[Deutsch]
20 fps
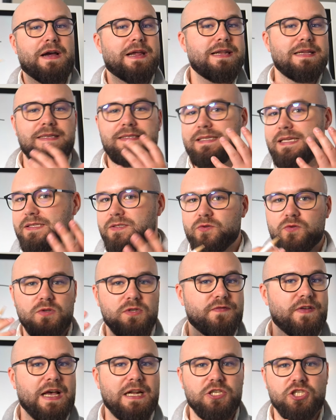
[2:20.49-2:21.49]
weil es ja so
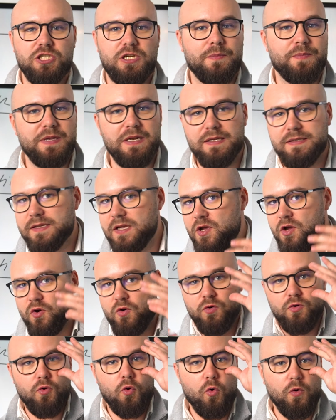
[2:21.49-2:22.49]
ein wertstabiles
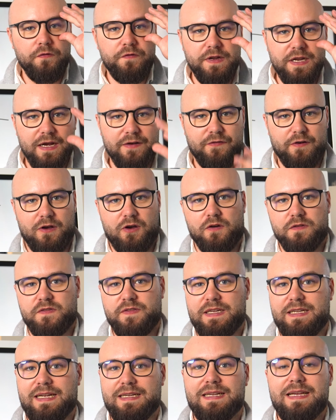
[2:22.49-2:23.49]
und einen hohen
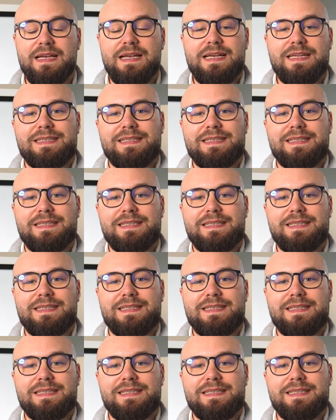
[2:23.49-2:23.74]
Wiederverkaufswert hat,